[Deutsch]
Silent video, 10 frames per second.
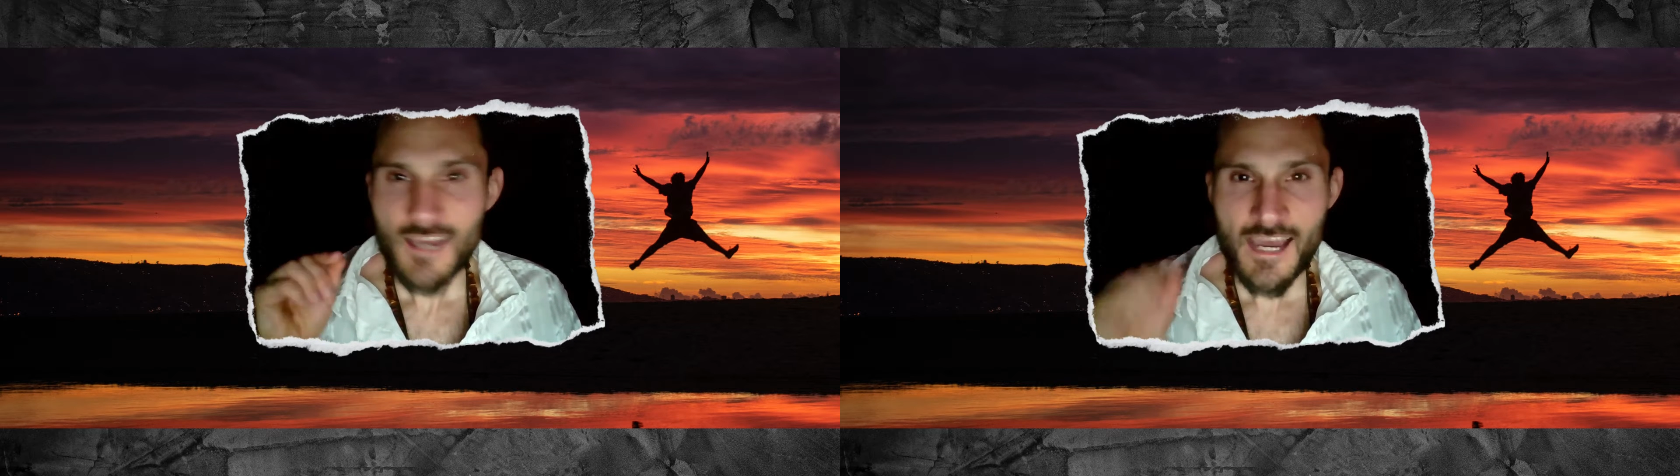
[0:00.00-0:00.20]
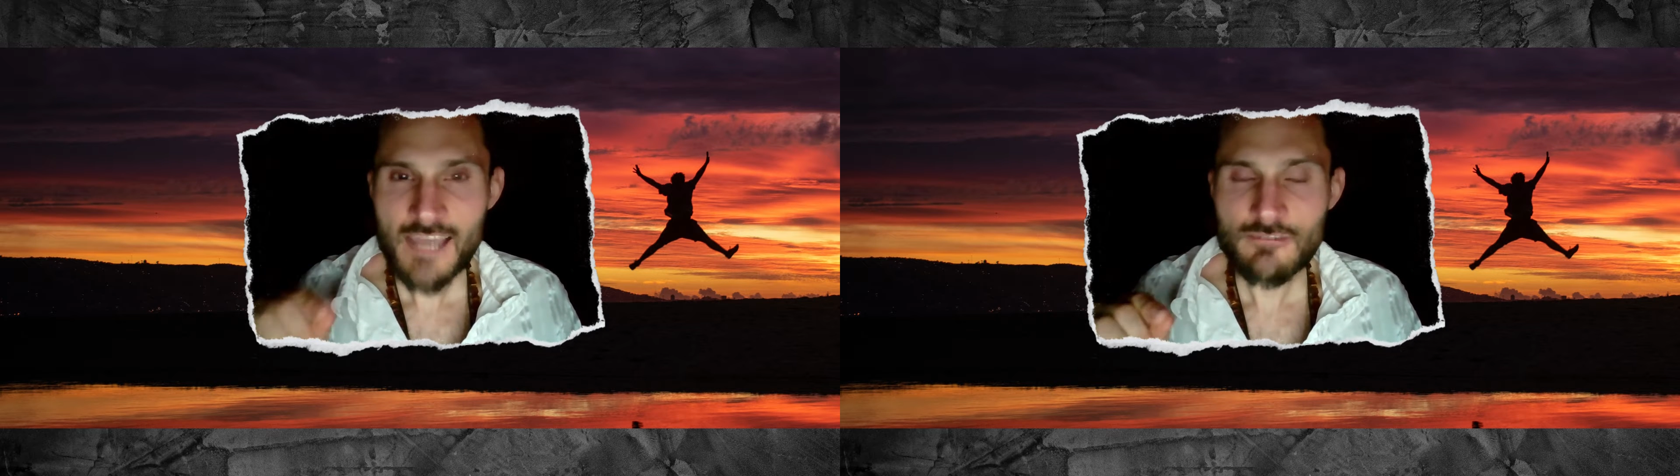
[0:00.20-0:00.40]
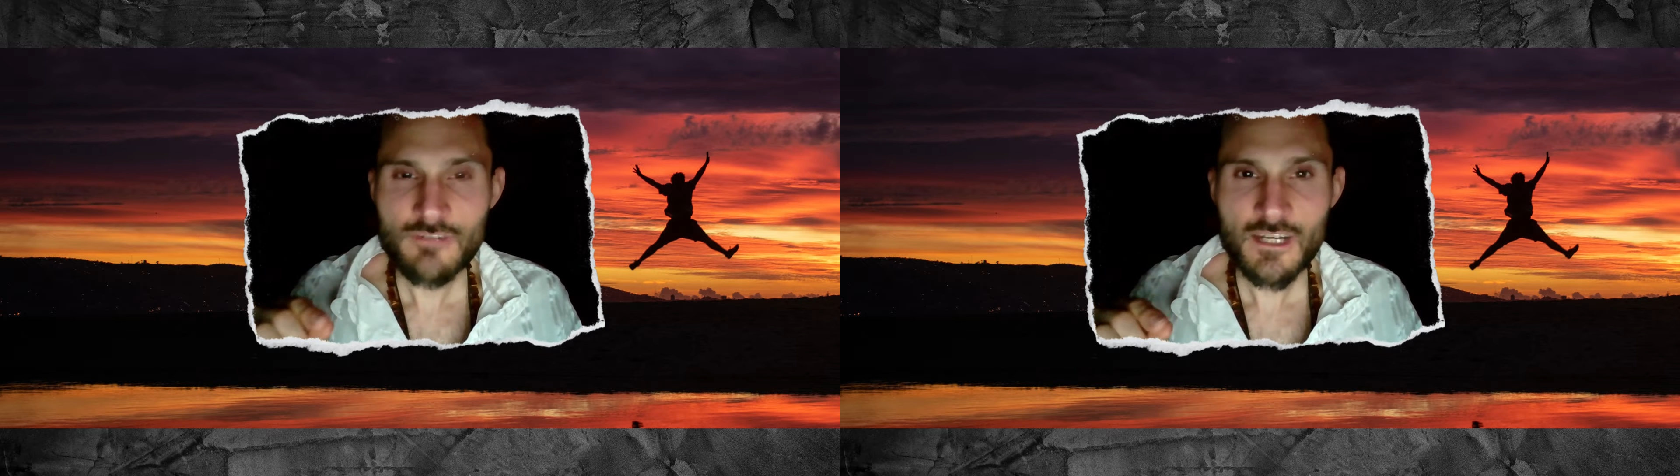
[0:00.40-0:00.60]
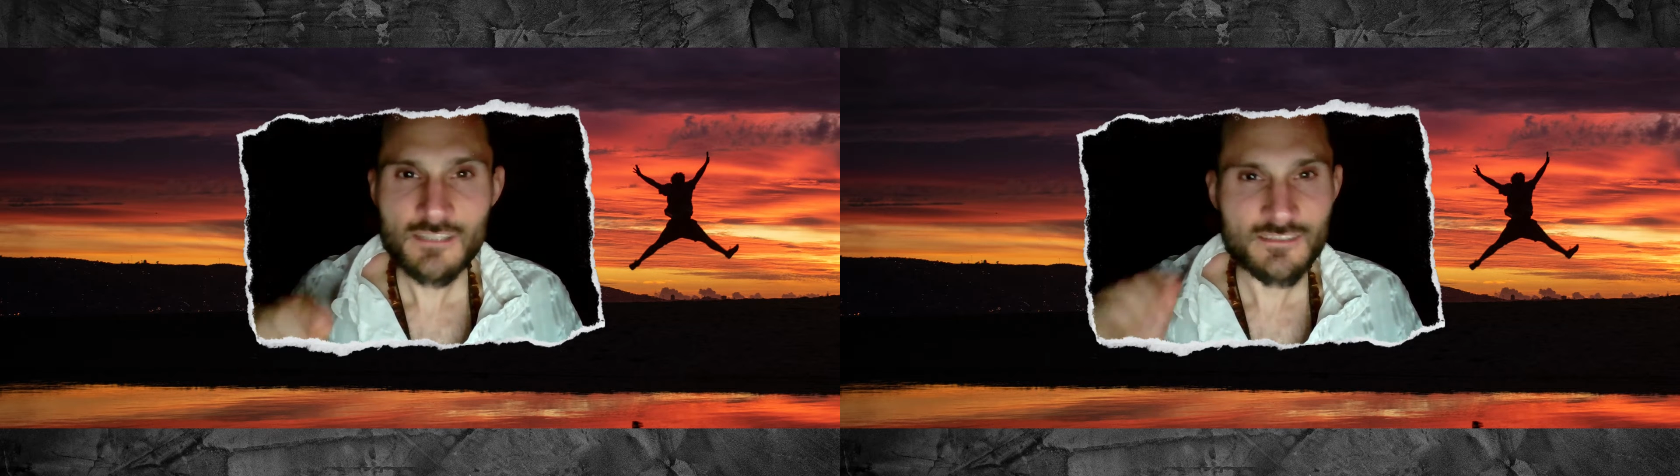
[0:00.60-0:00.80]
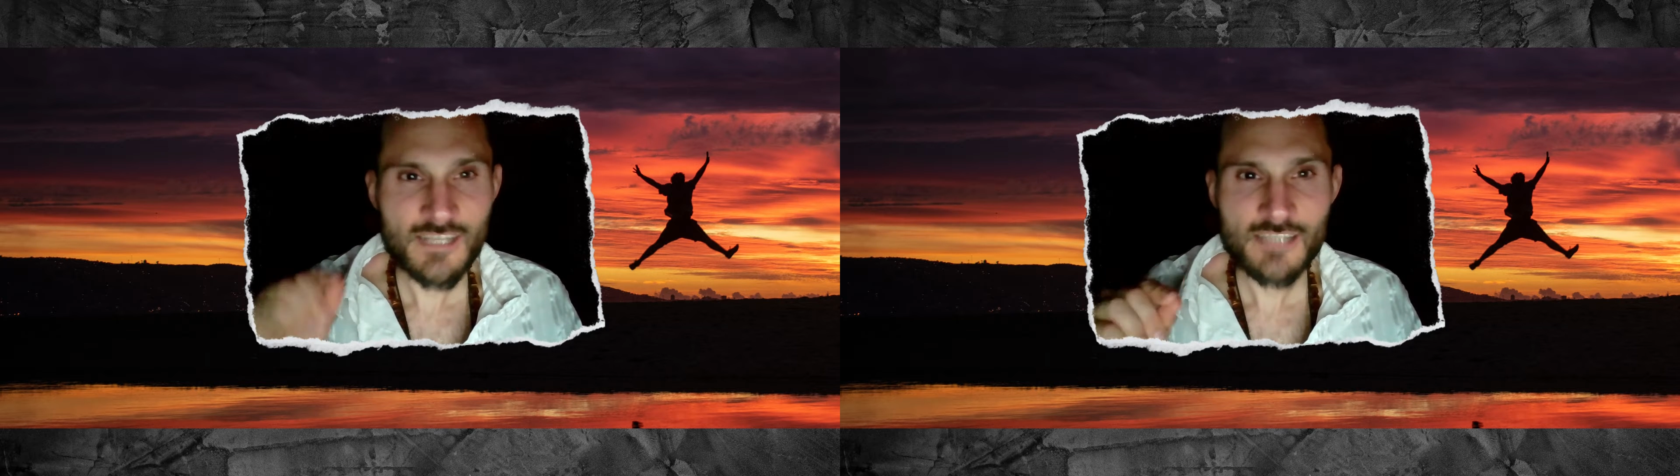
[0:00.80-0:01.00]
Einfach
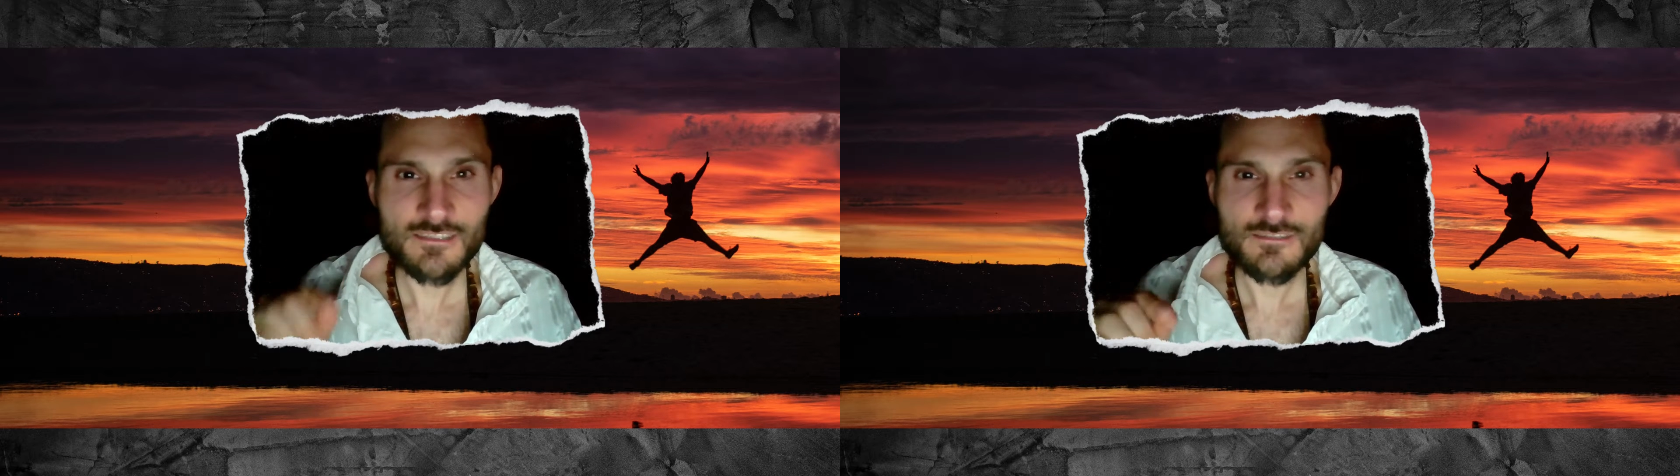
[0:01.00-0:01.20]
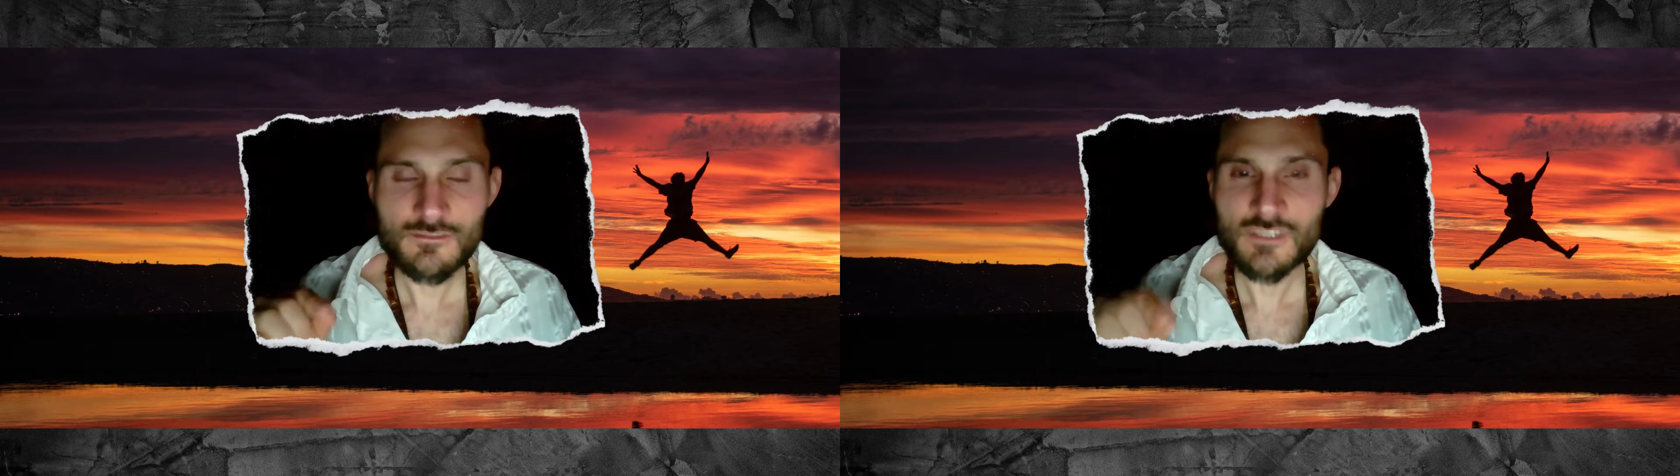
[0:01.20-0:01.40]
das,